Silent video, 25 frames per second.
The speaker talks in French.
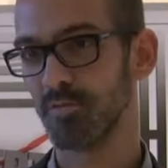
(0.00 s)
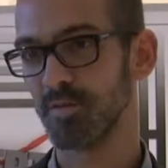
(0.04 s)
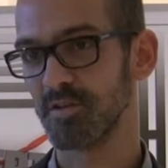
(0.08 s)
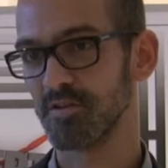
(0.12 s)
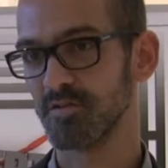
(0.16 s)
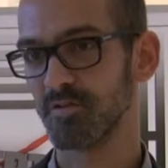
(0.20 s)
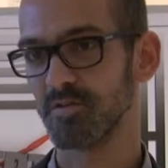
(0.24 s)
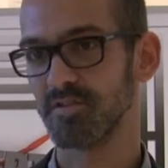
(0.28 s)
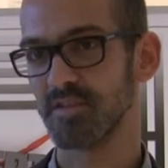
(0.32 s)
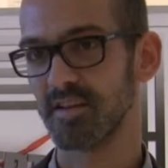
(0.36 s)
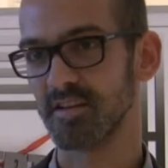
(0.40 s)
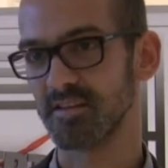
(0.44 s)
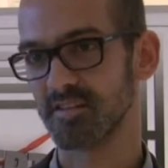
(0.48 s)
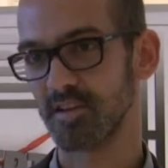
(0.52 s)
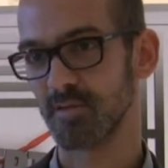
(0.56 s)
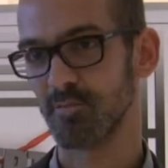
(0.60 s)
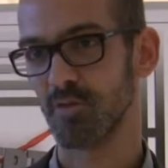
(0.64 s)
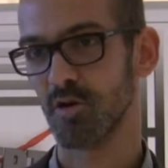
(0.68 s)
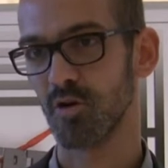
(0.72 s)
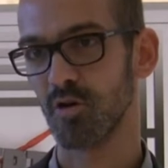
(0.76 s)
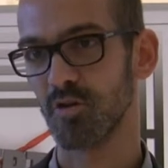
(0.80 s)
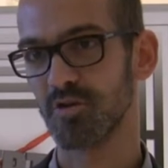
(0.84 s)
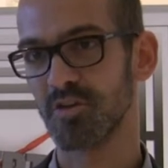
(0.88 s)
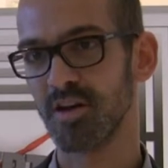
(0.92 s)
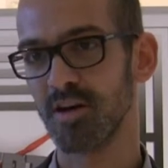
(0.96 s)
parce que c'est
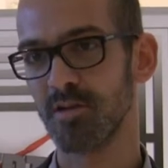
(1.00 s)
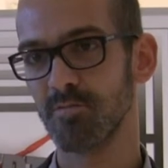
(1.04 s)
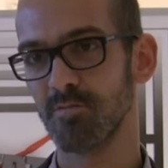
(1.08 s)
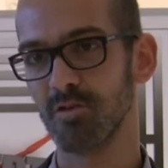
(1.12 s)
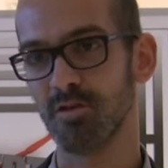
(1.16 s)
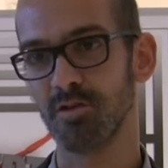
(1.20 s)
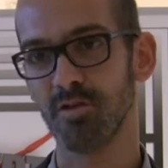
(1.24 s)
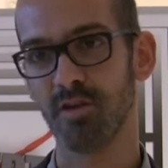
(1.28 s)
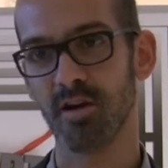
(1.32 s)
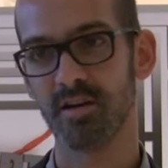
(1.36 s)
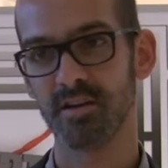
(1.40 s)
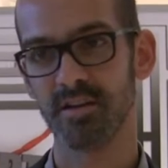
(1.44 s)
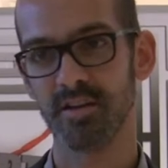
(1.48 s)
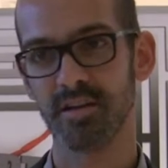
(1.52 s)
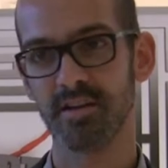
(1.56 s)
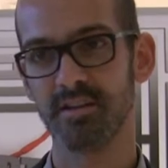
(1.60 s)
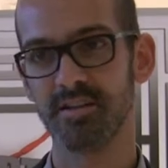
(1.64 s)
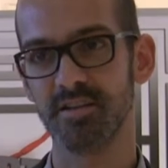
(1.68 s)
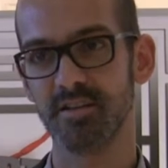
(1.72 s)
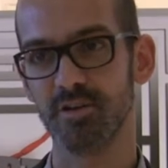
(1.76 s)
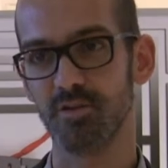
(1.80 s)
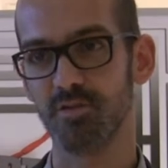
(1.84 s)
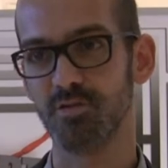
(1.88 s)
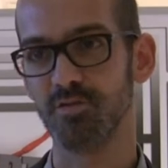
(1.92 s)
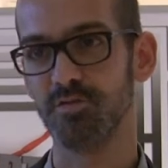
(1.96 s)
extrêmement rentable. Un
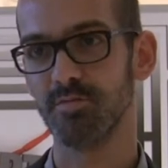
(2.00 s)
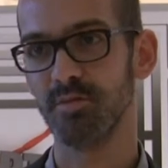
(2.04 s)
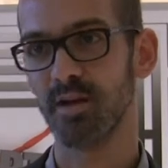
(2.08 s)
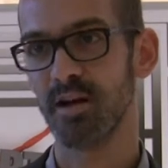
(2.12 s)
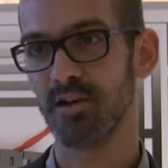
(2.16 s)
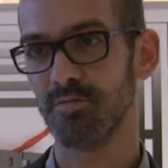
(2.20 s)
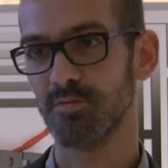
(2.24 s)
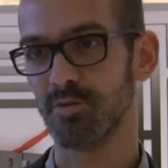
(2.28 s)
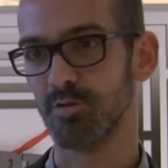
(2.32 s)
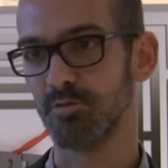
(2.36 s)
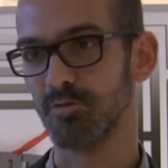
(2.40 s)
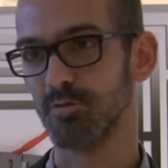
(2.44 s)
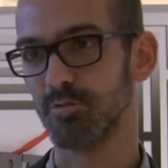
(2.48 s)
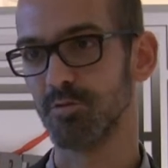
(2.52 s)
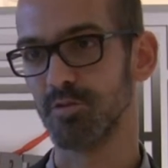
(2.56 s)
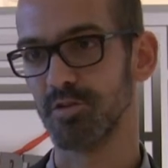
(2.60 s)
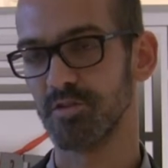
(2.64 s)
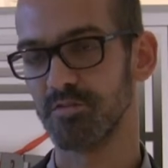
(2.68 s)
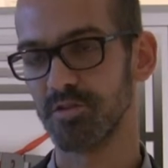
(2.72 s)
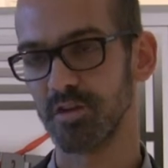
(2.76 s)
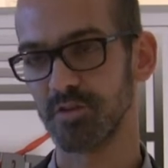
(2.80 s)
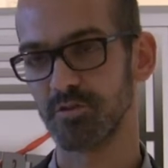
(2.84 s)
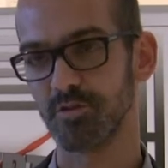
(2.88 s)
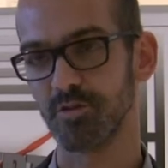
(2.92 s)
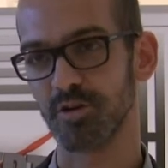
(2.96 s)
crédit renouvelable, vous pouvez
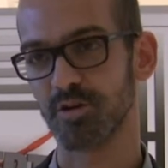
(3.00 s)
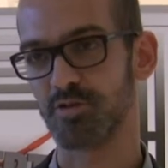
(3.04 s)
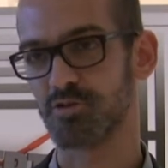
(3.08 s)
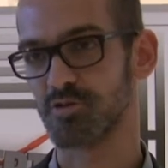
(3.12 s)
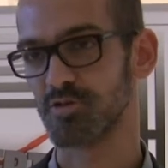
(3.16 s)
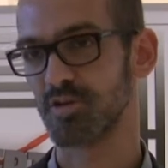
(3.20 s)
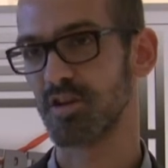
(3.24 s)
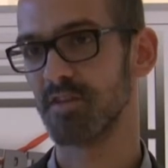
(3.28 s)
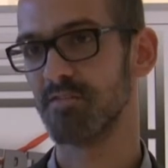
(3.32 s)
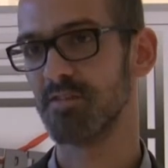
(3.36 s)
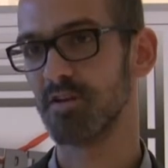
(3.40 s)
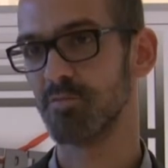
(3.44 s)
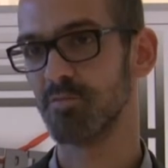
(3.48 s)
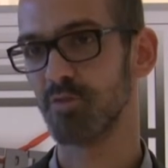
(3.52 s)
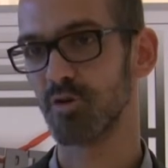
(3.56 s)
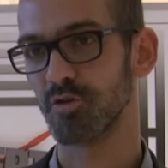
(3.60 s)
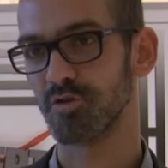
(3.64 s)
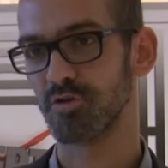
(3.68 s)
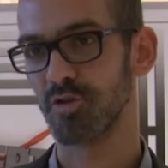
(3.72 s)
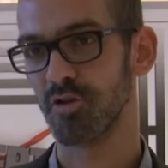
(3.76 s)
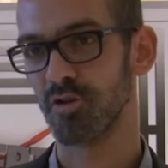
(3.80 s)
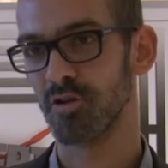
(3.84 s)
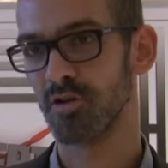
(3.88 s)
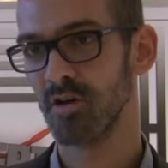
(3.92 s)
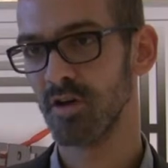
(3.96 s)
le facturer jusqu'à 20
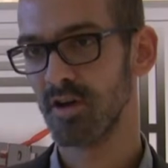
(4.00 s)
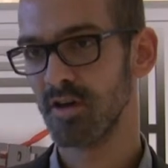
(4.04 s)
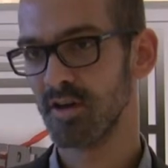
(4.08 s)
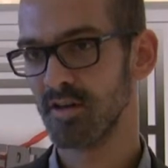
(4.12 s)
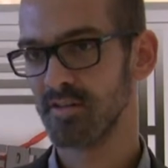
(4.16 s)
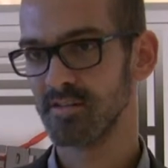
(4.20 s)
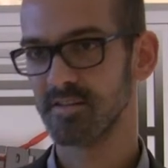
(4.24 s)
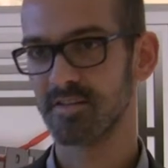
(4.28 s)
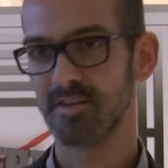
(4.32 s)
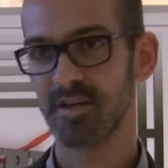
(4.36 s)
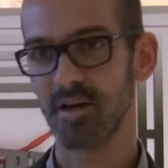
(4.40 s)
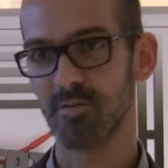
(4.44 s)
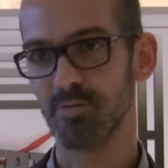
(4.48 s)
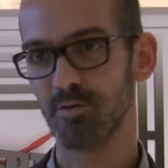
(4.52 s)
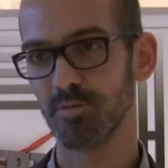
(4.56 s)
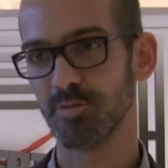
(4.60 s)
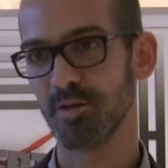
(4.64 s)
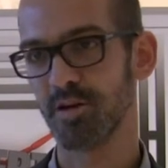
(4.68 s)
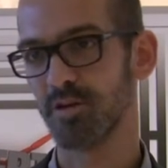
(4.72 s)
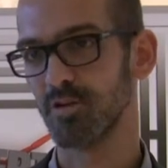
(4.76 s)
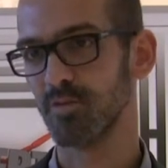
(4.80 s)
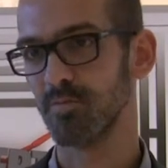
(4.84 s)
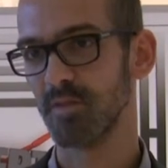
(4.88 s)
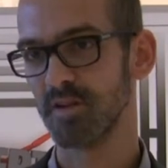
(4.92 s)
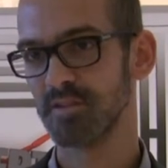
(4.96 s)
ce qui est à peu
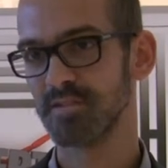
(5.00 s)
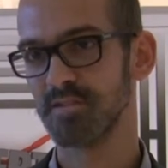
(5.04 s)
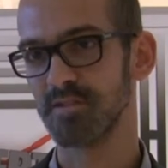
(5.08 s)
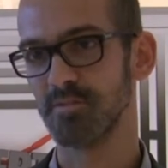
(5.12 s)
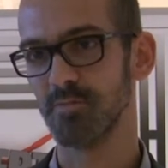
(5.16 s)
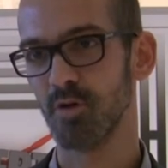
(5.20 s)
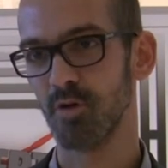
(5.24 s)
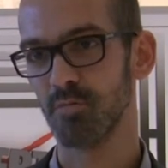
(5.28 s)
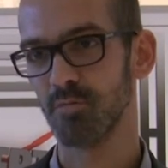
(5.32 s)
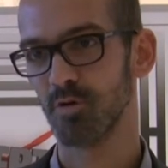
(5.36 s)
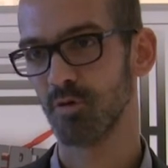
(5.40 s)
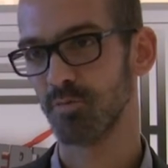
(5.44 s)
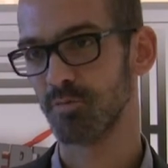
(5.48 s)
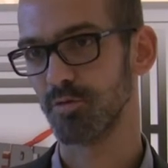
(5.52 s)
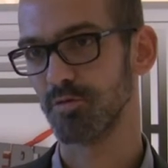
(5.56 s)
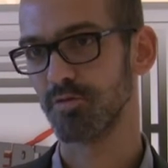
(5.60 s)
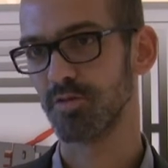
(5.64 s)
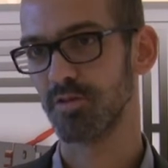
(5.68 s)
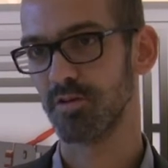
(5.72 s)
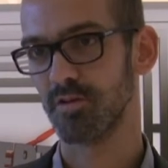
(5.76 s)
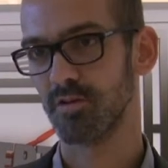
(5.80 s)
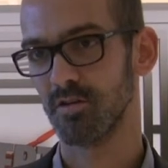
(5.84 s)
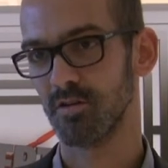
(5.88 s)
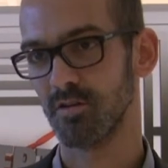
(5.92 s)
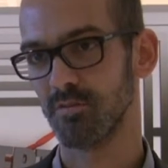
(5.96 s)
près le maximum
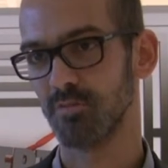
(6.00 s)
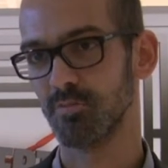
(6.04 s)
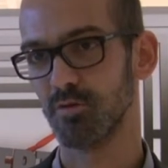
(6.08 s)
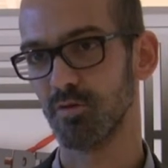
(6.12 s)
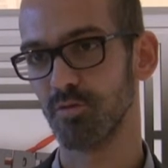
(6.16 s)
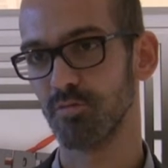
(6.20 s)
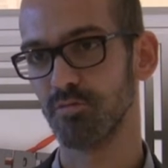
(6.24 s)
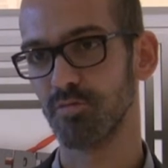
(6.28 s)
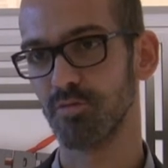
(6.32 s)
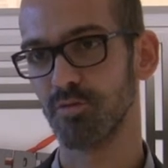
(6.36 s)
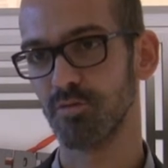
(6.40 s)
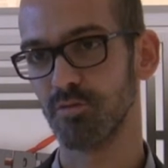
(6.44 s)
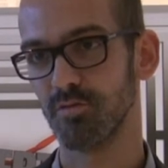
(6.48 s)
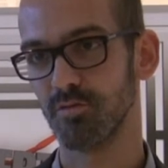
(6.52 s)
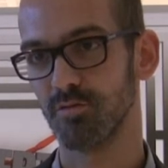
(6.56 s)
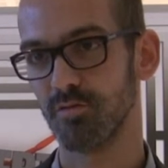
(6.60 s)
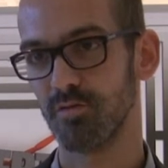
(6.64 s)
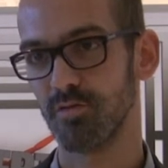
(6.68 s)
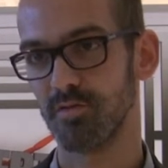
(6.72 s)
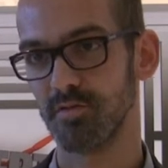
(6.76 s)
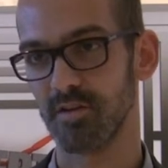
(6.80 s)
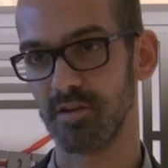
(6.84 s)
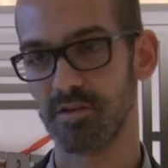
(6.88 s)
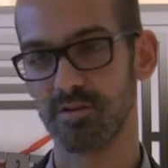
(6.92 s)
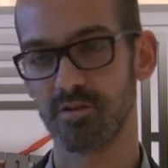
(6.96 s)

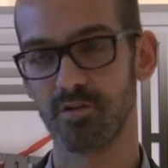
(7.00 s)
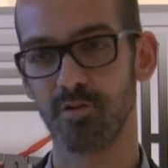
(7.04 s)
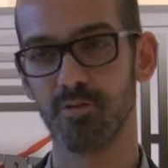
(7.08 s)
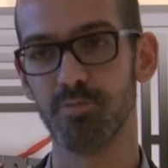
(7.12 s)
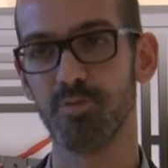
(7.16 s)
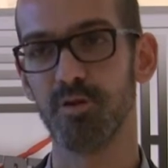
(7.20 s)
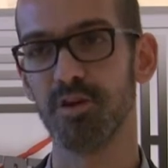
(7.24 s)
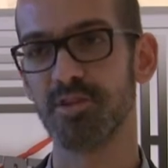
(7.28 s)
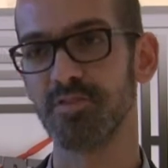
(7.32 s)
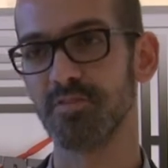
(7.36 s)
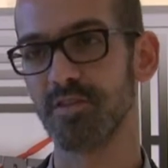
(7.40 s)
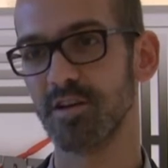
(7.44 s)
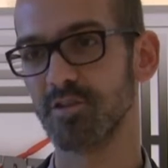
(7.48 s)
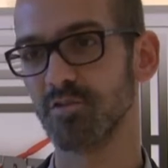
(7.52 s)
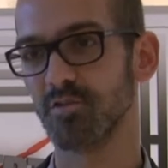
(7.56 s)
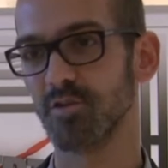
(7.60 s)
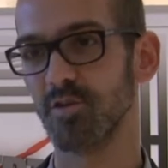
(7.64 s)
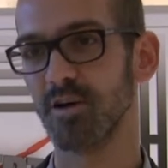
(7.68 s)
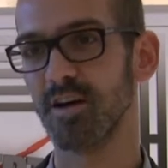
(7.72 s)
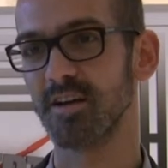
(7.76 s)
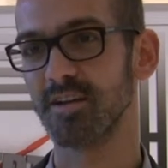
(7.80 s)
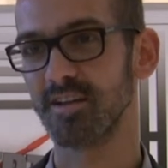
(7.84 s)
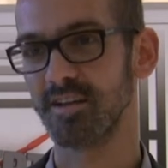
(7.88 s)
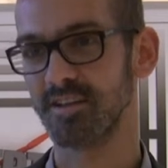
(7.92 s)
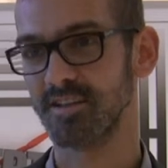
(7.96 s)
que peut être
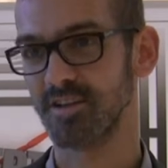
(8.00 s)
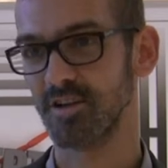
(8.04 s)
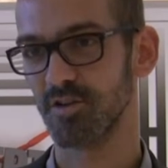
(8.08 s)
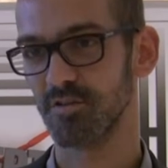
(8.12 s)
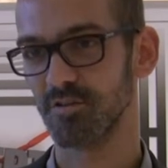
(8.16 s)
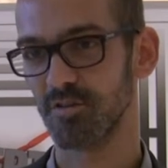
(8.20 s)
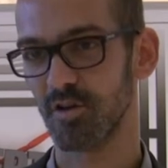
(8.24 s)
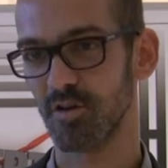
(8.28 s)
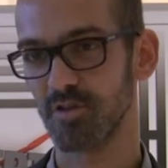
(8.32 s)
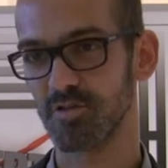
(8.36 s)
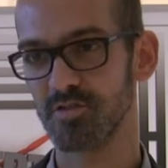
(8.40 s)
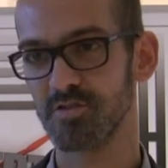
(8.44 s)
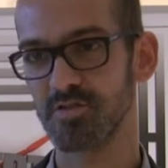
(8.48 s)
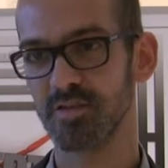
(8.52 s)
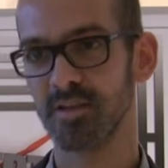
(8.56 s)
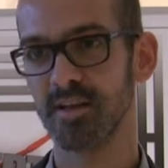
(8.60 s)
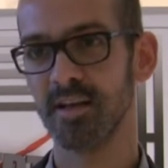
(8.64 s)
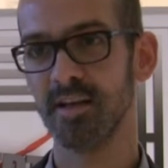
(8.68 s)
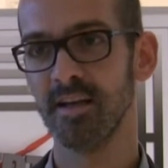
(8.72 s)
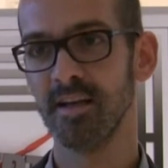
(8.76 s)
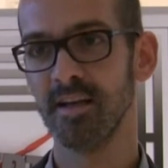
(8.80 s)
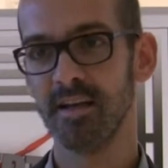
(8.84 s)
facturé un crédit en France.